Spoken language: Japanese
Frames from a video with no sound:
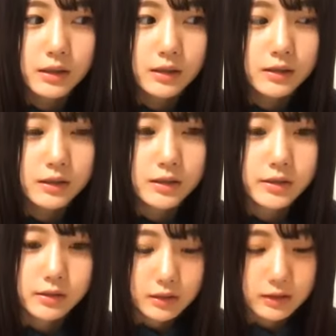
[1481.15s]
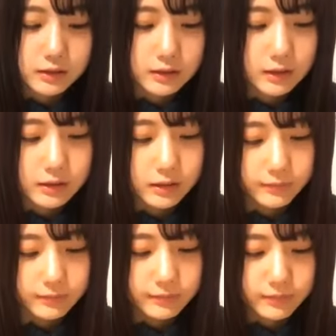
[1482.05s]
変にかなん
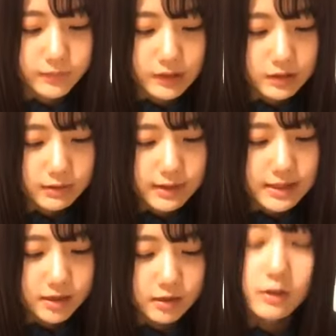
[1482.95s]
かそう私ずっ